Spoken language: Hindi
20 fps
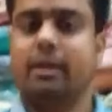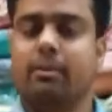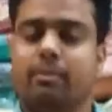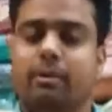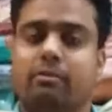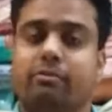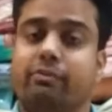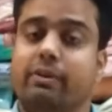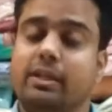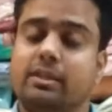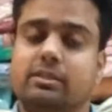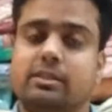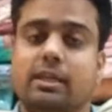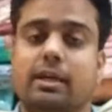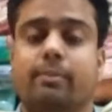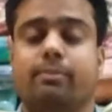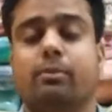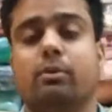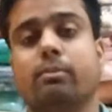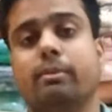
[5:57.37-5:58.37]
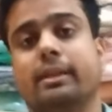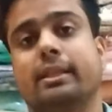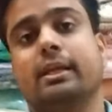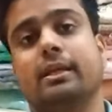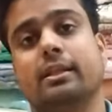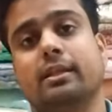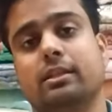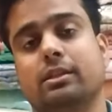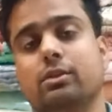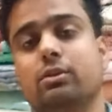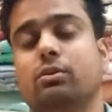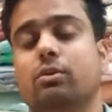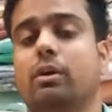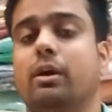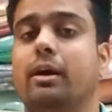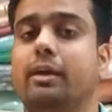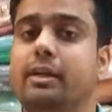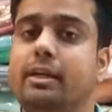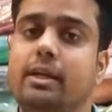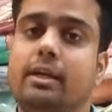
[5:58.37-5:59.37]
एक बार फिर से आपको बता देता हूँ
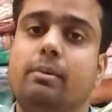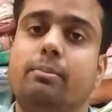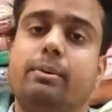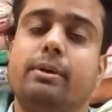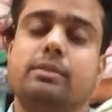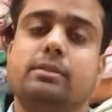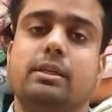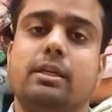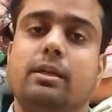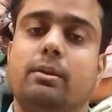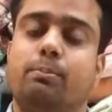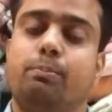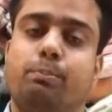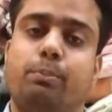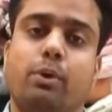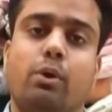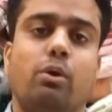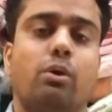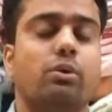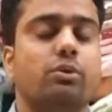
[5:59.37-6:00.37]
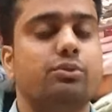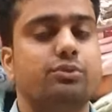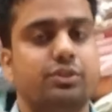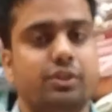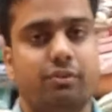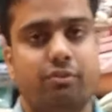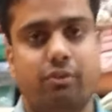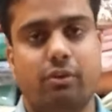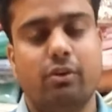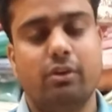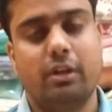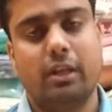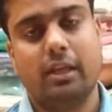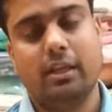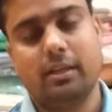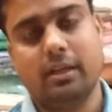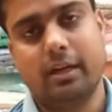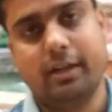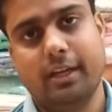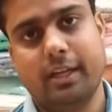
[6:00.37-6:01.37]
हंड्रेड परसेंट प्योर शिफोन
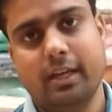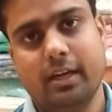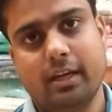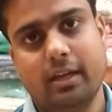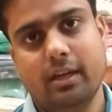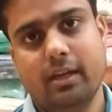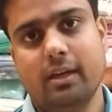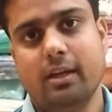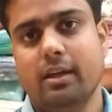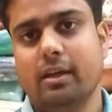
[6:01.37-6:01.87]
की साड़ियाँ है